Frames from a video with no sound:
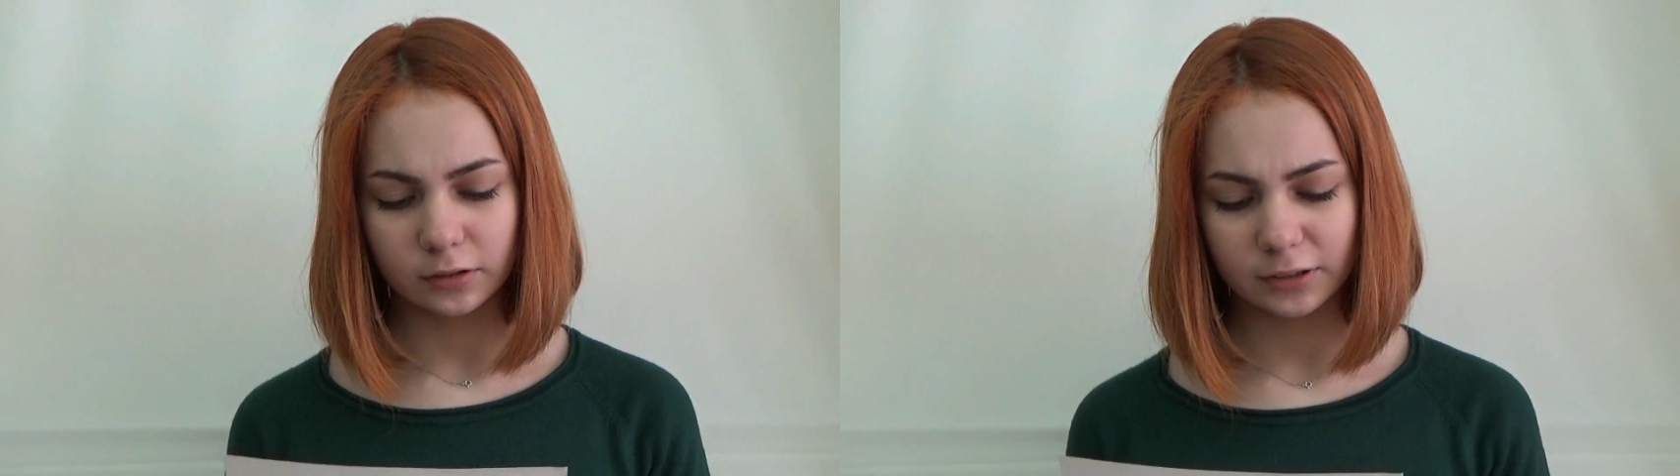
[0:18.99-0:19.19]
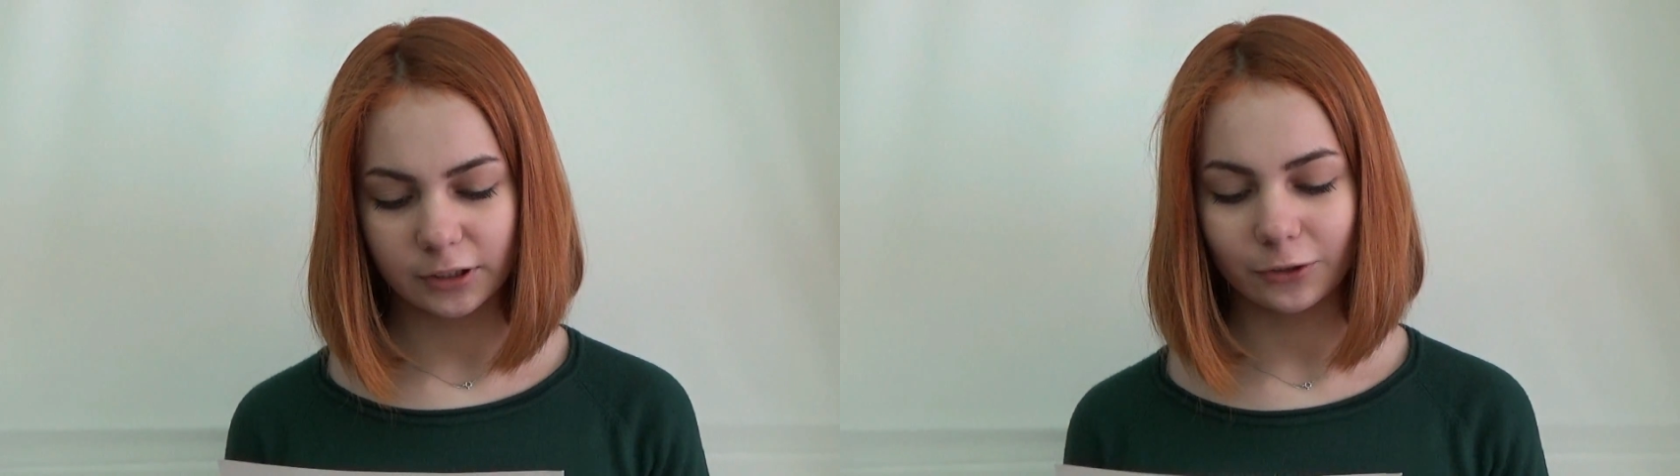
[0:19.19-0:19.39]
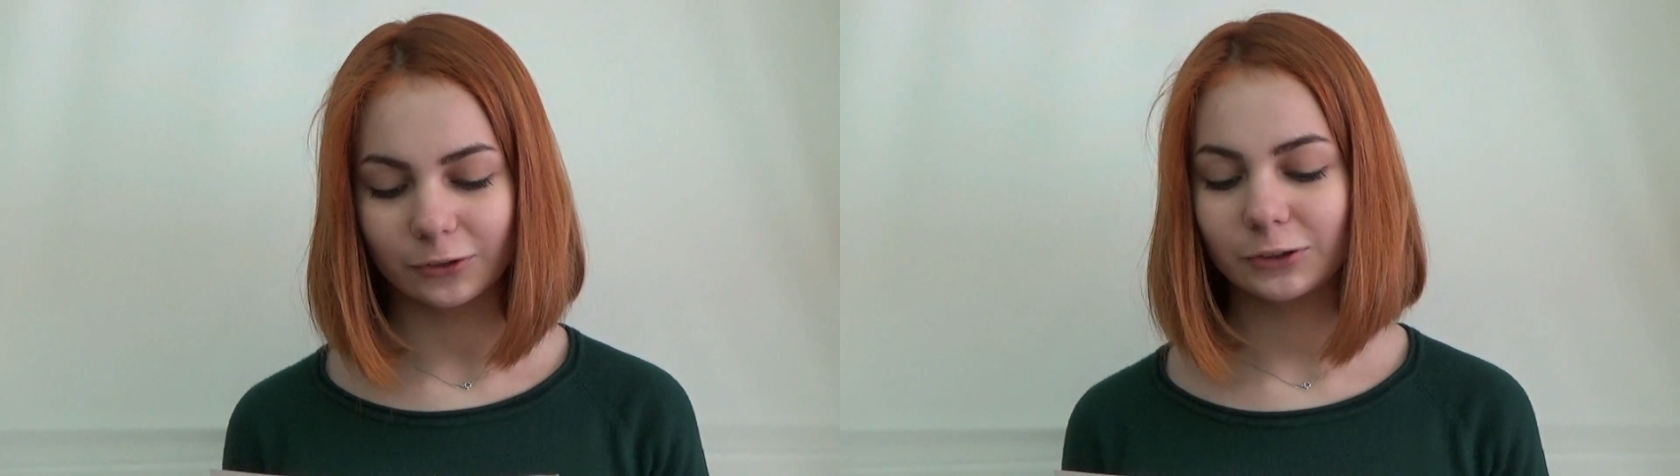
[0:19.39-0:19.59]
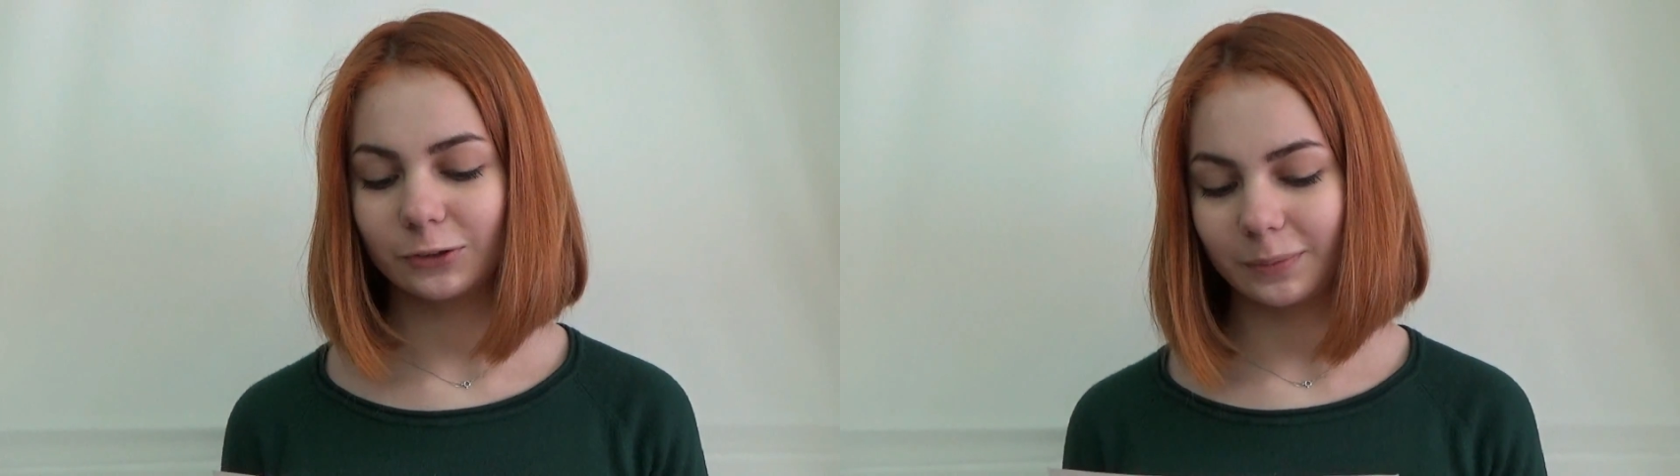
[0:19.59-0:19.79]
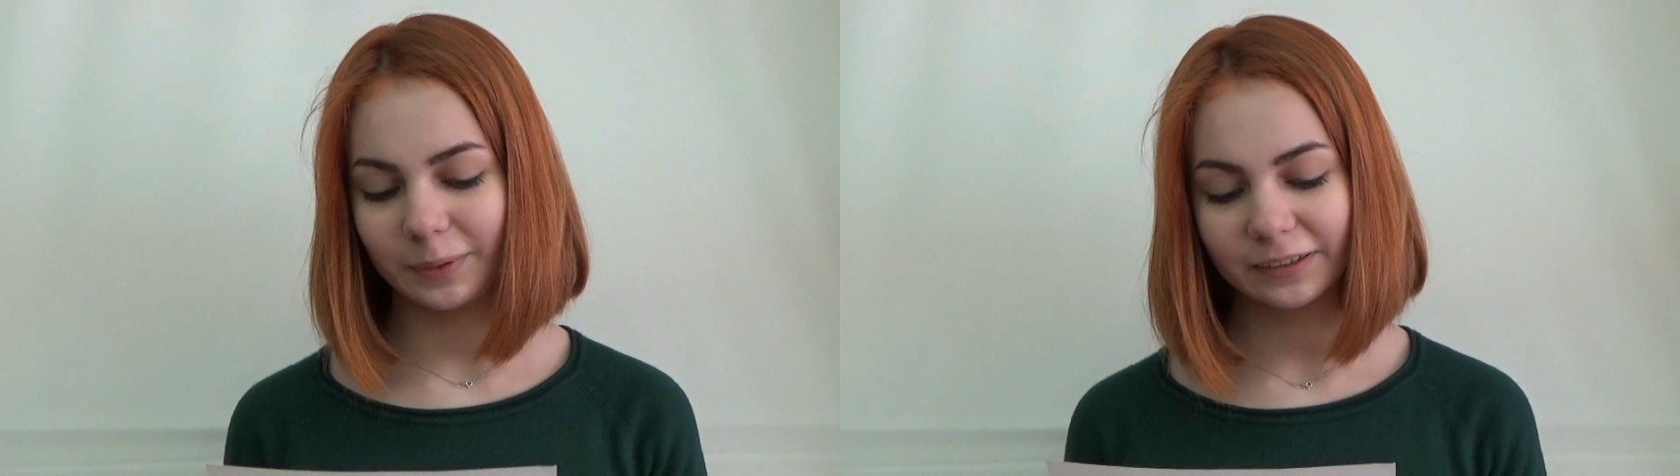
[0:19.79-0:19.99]
гнет
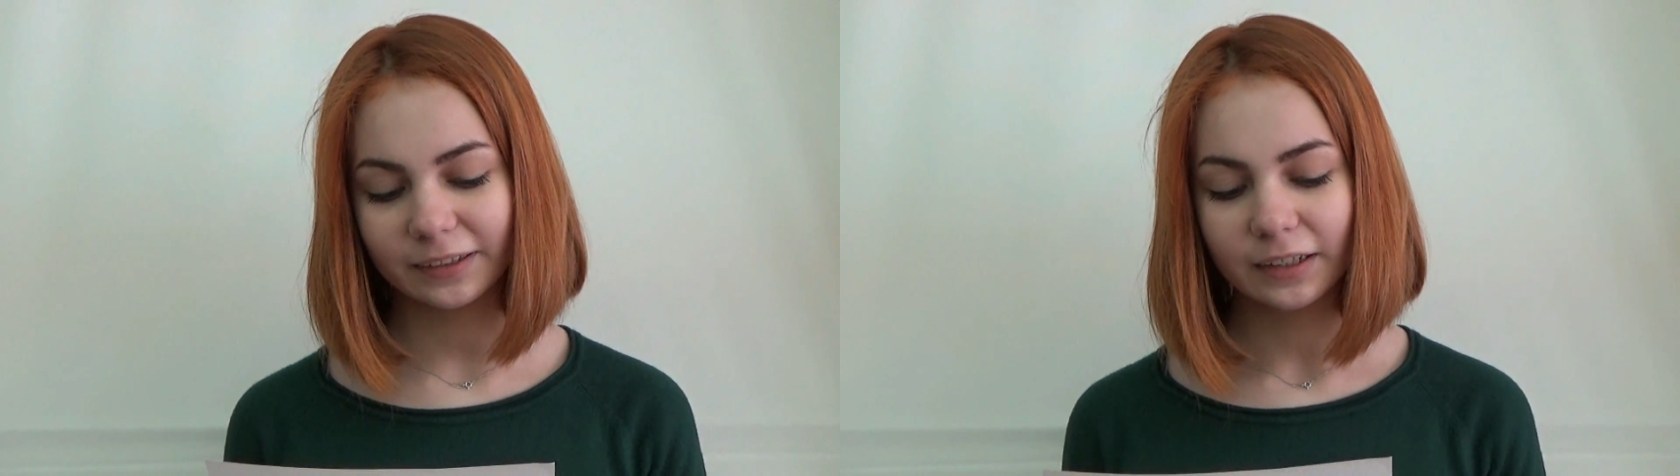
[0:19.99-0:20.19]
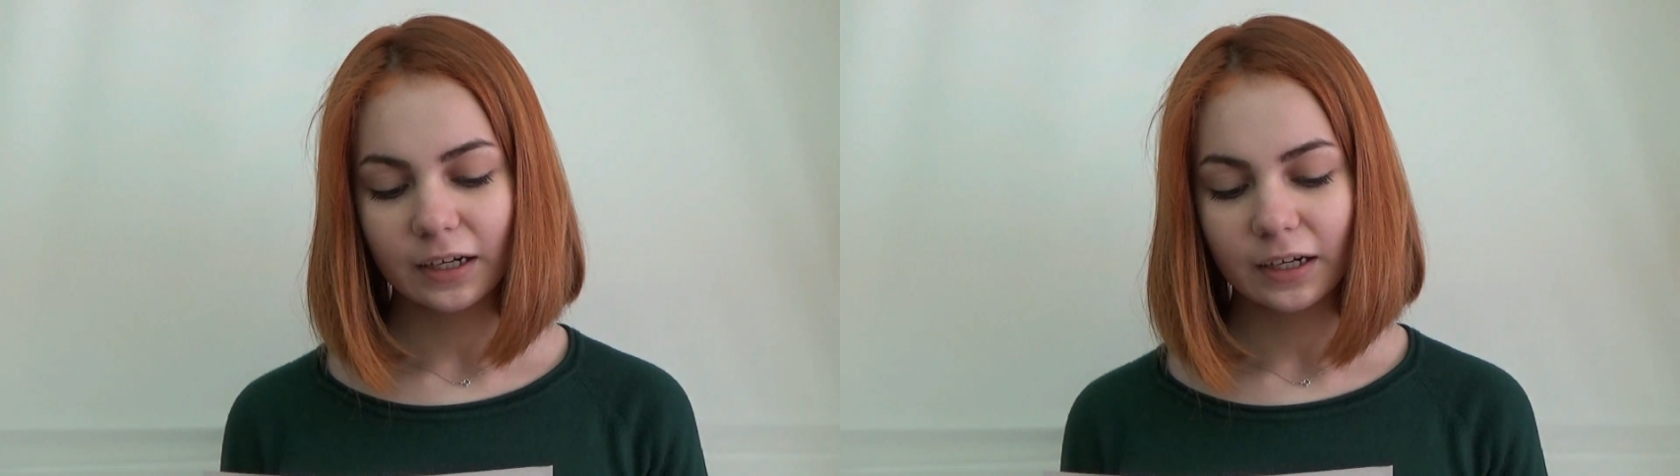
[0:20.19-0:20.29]
судьбина,